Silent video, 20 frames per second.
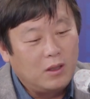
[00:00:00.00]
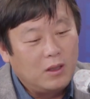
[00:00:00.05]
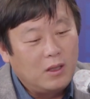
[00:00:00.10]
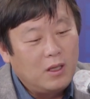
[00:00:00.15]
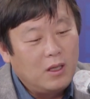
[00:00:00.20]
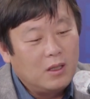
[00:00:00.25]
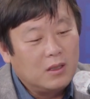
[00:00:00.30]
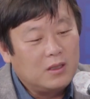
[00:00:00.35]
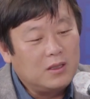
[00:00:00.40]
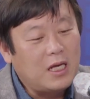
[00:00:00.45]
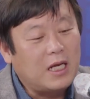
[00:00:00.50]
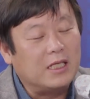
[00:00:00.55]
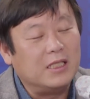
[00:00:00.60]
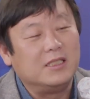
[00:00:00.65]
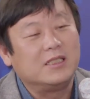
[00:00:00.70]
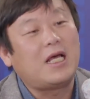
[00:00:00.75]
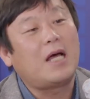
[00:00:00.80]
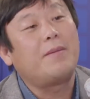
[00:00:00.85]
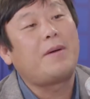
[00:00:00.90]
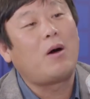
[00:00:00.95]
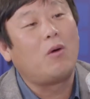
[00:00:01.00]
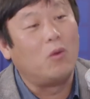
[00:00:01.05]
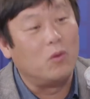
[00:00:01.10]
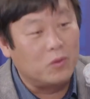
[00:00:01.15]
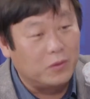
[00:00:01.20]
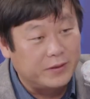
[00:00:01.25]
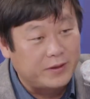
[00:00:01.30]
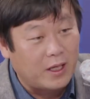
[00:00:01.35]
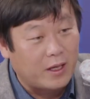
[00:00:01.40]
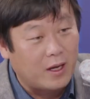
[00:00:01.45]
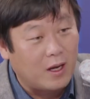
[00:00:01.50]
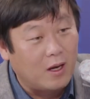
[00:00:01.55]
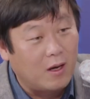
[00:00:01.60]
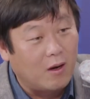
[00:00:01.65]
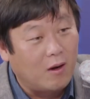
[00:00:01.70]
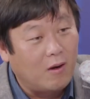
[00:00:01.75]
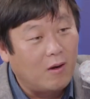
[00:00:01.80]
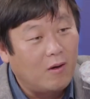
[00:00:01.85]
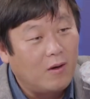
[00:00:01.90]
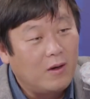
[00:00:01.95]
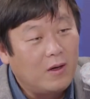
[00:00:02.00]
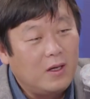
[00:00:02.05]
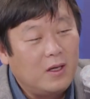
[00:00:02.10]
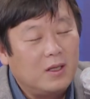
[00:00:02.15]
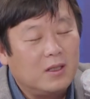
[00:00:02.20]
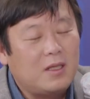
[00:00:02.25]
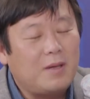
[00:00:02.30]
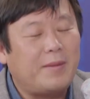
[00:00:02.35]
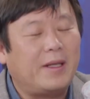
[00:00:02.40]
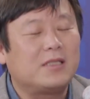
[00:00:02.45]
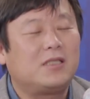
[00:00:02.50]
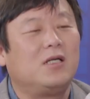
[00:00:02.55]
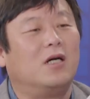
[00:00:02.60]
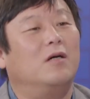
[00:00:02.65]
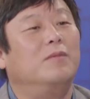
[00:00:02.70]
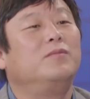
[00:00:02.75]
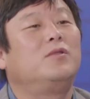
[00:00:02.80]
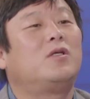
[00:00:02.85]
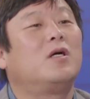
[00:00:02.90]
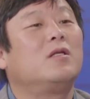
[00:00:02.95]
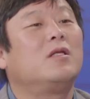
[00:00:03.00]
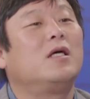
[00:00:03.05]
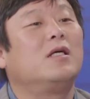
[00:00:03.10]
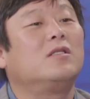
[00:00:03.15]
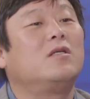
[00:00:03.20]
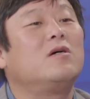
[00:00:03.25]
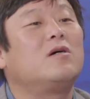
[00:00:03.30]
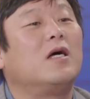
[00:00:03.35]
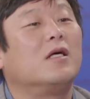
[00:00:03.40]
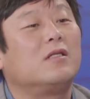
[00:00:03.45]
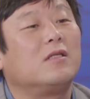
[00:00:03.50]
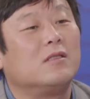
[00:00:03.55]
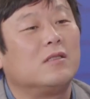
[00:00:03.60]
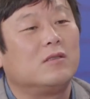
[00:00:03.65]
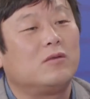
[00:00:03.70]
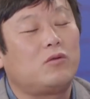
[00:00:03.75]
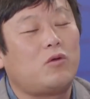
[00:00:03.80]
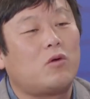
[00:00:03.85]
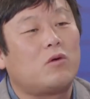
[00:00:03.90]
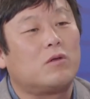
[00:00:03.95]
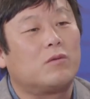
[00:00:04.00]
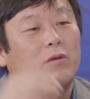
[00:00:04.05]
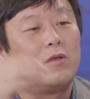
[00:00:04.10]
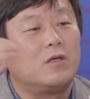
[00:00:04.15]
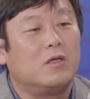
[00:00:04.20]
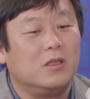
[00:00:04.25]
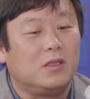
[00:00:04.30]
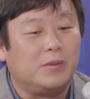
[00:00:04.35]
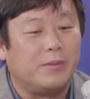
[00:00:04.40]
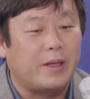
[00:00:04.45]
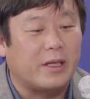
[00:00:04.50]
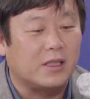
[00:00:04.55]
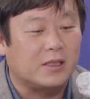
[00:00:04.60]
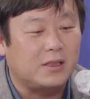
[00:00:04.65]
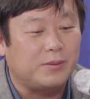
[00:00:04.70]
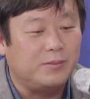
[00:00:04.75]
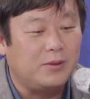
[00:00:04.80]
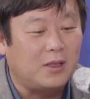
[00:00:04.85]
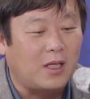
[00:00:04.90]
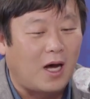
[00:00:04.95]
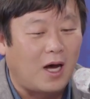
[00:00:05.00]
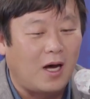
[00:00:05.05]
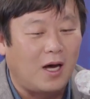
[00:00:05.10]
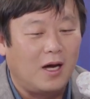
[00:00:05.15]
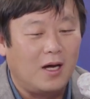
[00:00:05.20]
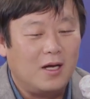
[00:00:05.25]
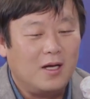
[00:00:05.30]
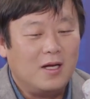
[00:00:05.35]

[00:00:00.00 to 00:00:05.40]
그냥 음. 인사하고 온 거잖아요. 근데 마치 엄청난 성과시는 건 또 거짓말을 칩니다.